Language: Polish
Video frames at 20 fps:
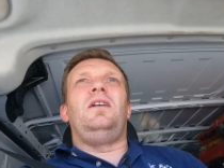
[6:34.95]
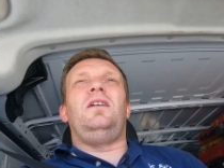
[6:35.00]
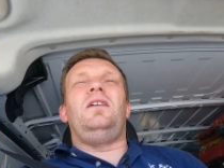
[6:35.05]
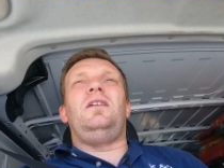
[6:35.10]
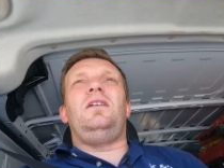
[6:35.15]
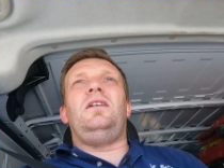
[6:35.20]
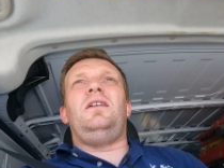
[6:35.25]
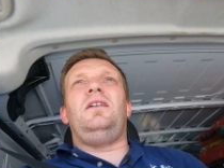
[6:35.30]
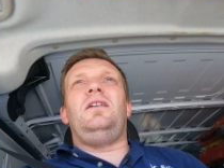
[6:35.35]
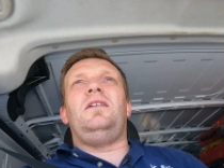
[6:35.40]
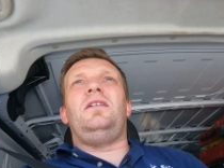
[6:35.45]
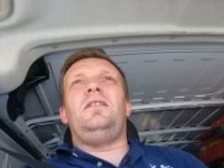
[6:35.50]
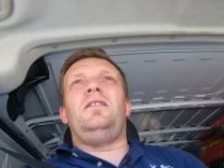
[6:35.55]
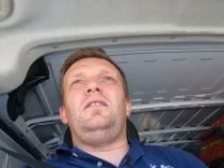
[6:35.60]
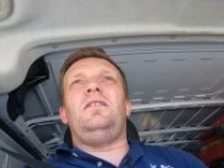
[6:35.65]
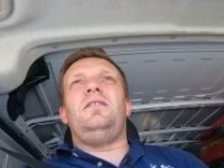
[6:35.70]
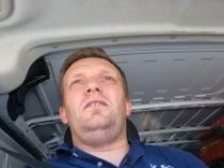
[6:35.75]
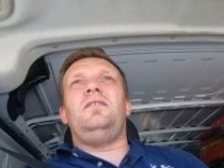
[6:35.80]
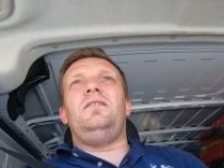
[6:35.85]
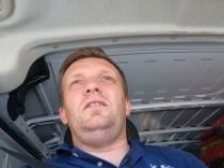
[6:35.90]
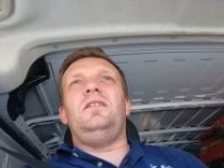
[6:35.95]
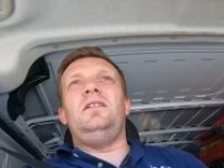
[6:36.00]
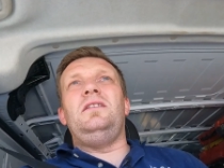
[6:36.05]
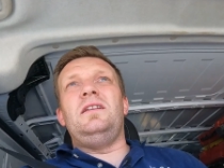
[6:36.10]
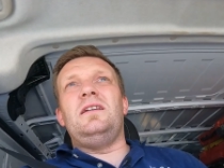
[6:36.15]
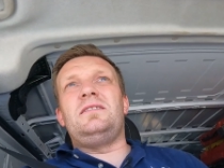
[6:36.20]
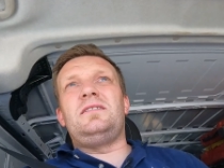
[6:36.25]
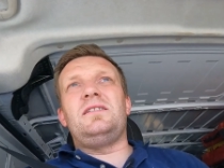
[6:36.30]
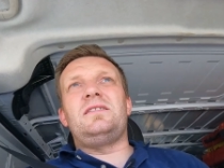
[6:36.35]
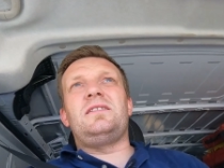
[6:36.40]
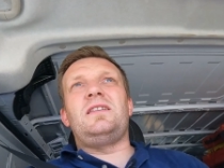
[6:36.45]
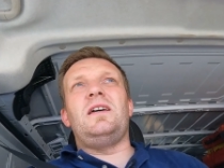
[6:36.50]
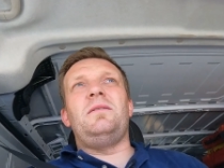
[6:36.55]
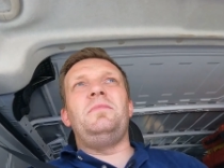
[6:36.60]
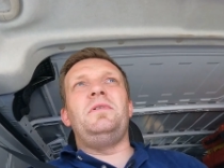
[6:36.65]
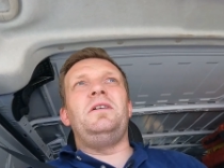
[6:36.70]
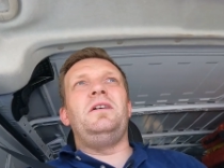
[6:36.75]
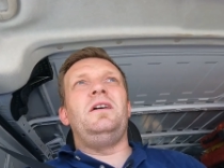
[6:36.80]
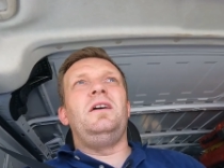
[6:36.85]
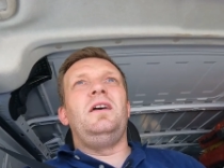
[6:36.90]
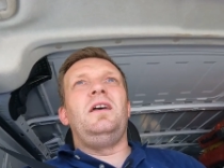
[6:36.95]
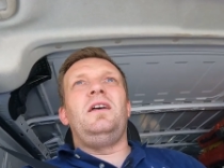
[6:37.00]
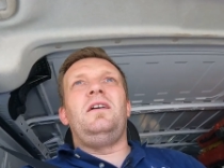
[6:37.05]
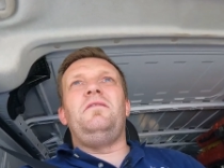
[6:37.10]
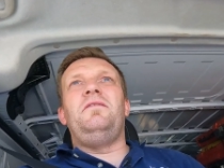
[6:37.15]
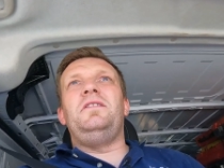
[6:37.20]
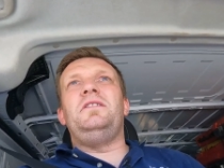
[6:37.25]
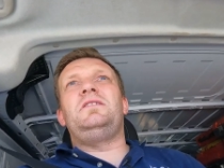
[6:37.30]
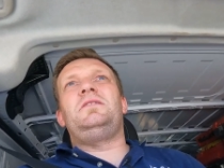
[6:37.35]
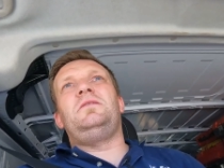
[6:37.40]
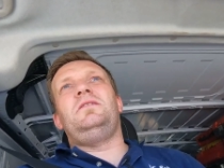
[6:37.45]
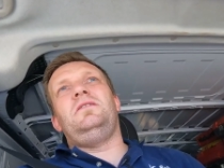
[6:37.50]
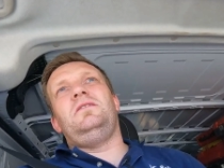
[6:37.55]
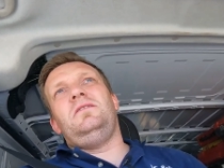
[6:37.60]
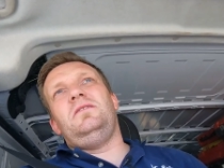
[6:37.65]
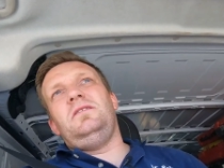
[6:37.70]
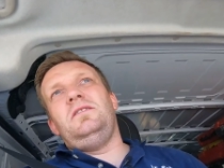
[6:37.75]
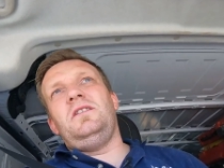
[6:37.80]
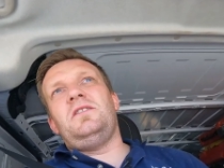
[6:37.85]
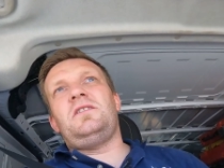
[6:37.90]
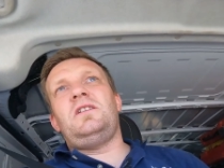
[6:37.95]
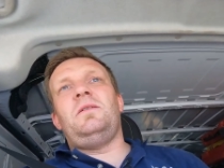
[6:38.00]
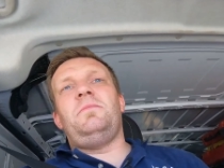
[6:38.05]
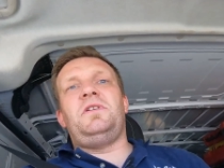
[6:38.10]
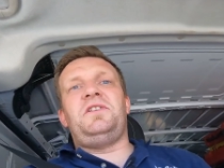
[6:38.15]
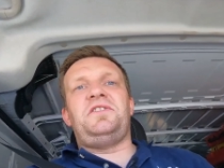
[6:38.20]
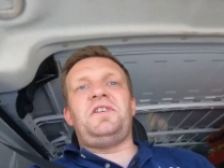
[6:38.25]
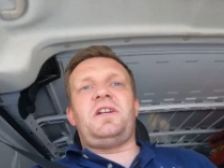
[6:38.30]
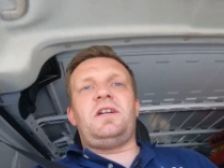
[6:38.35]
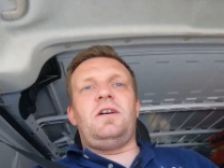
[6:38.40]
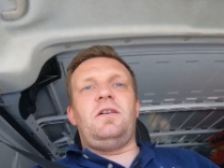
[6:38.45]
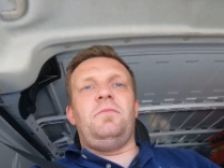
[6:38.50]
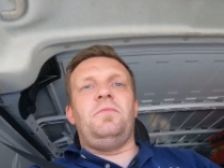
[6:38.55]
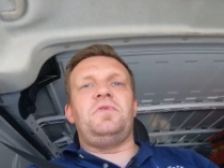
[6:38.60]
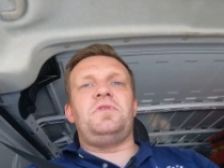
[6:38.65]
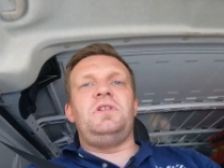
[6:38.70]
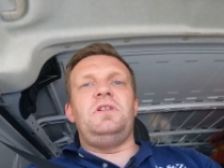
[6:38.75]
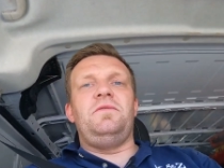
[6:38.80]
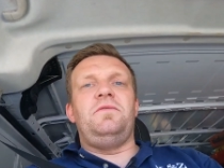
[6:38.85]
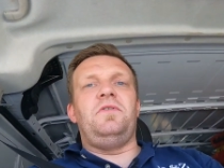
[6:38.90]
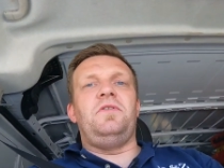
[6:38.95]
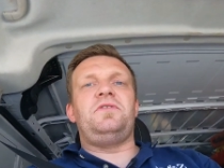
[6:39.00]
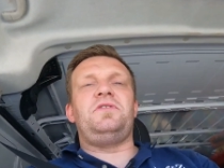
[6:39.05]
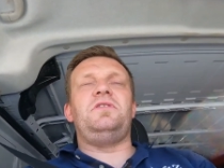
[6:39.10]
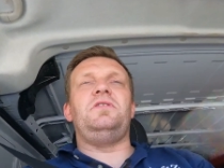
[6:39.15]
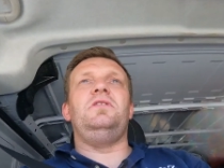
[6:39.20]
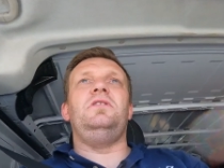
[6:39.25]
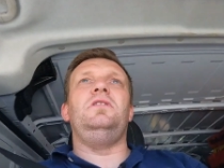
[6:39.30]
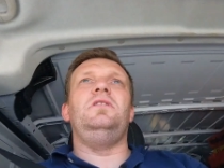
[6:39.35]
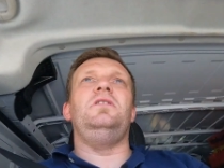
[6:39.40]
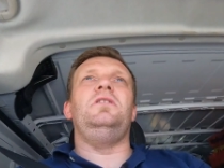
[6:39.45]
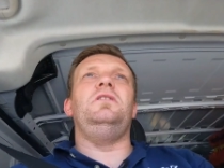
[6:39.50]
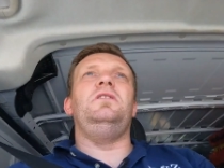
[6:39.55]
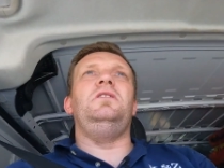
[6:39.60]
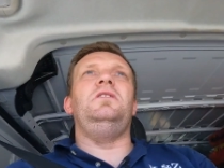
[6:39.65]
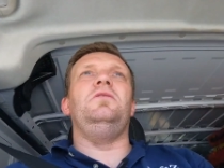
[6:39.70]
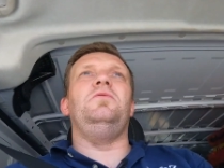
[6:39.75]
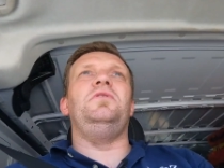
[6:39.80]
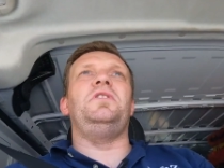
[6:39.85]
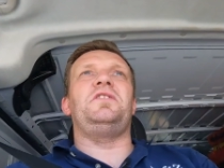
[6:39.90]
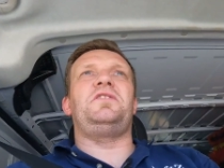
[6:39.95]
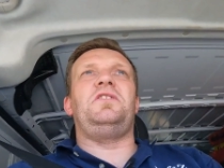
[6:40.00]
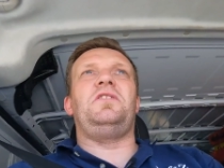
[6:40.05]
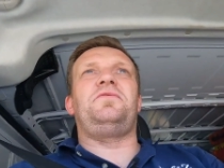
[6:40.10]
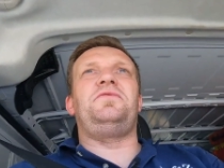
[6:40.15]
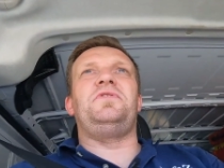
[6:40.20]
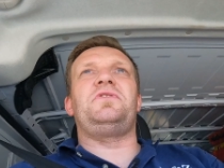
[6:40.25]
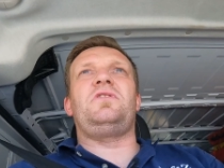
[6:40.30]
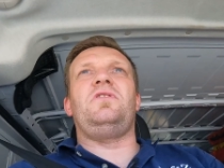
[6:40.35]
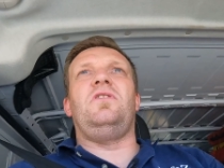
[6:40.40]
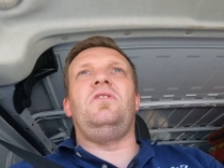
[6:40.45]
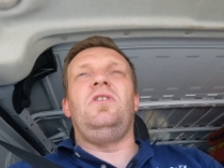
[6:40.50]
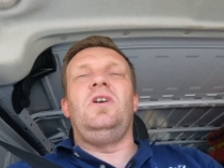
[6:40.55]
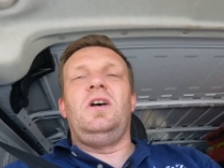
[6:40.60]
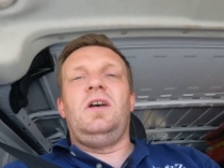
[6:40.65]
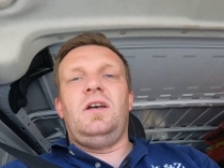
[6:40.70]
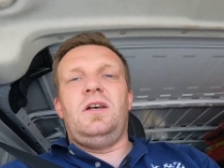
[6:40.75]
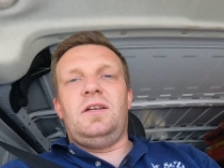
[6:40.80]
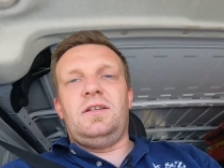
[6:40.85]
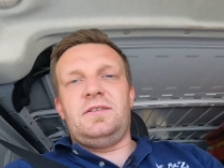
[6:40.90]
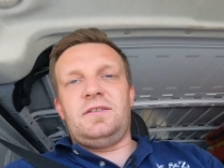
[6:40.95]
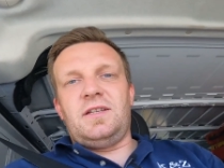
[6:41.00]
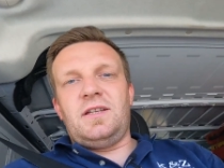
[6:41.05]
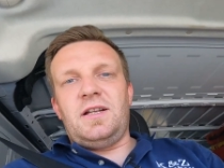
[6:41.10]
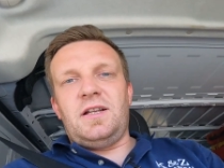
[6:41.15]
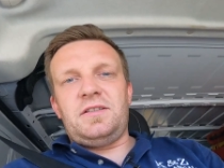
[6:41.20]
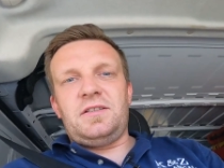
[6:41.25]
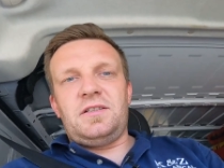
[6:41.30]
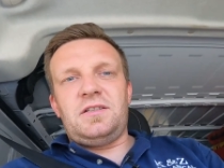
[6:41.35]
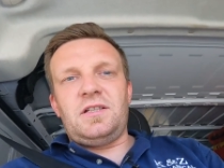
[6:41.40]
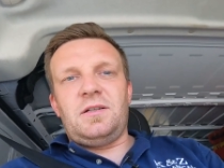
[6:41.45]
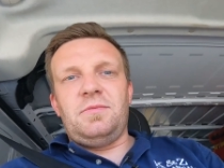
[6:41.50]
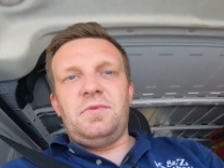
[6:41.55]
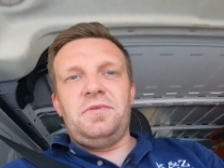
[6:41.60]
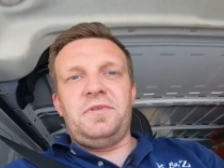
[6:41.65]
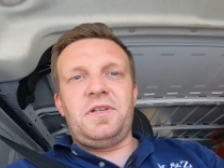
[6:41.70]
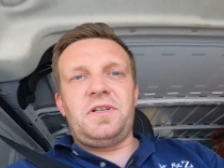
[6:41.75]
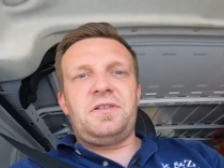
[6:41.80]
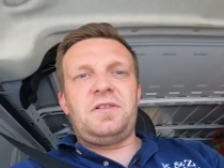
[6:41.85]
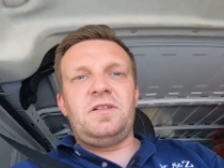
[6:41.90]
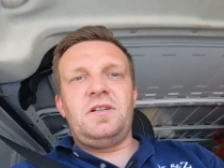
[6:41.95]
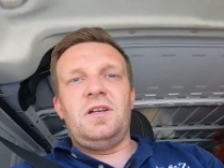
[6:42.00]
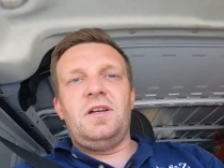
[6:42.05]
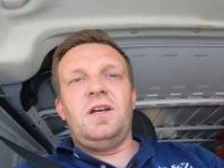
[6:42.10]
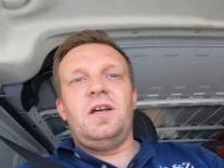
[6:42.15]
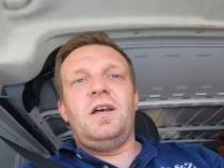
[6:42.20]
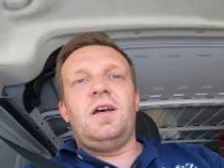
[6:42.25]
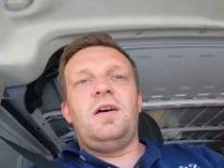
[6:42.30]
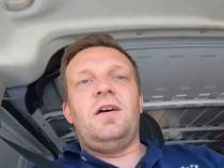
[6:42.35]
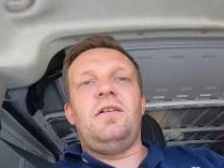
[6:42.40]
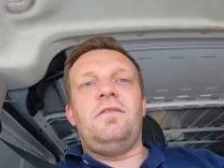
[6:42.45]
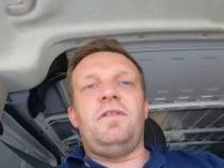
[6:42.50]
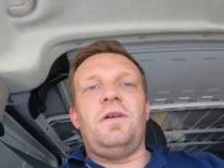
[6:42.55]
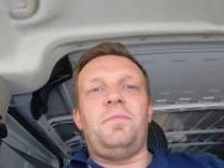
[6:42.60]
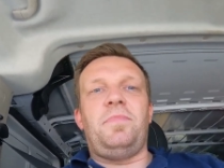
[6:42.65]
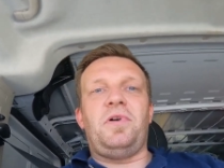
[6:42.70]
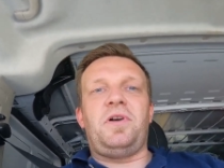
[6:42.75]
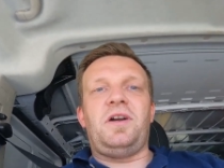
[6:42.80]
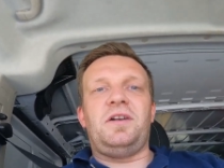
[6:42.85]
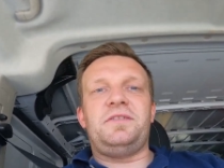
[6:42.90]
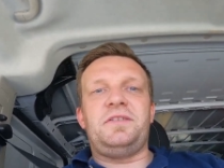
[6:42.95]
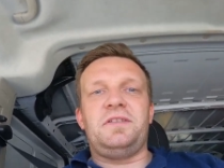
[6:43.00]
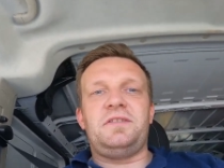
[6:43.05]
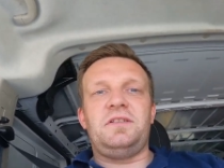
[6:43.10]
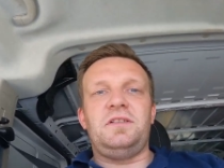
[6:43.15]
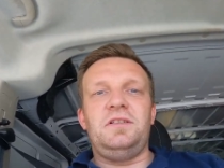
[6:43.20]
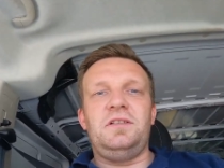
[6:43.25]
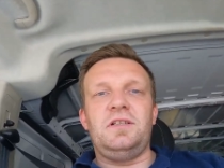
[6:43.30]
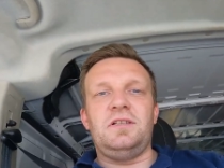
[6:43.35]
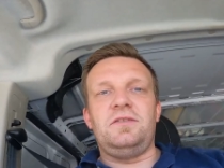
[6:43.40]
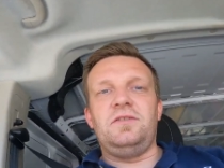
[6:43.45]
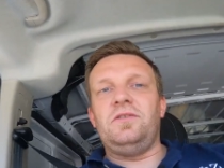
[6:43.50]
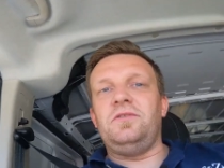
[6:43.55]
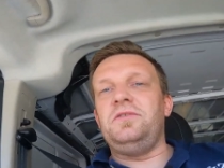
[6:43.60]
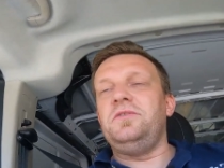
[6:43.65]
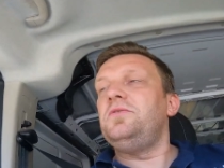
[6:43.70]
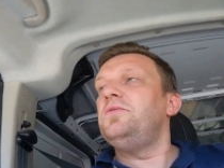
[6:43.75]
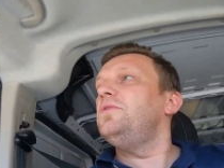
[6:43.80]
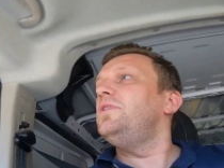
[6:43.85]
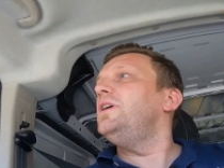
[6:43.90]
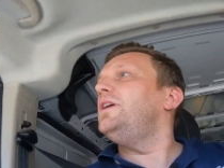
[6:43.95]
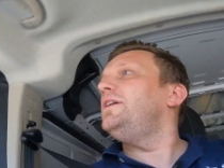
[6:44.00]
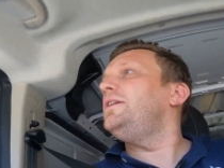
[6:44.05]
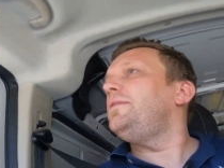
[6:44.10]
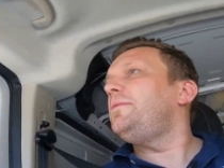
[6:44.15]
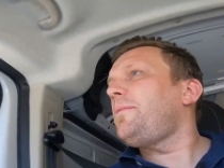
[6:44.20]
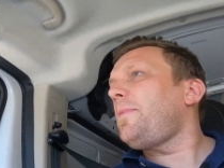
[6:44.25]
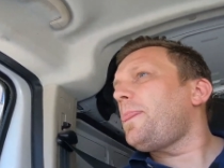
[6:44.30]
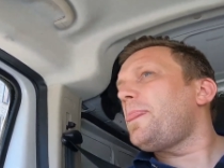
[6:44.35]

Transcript: e, inne systemy, więc jeżeli będzie taka możliwość i, i uda się to wszystko zgrać, chciałbym też Wam pokazać i jedno i drugie.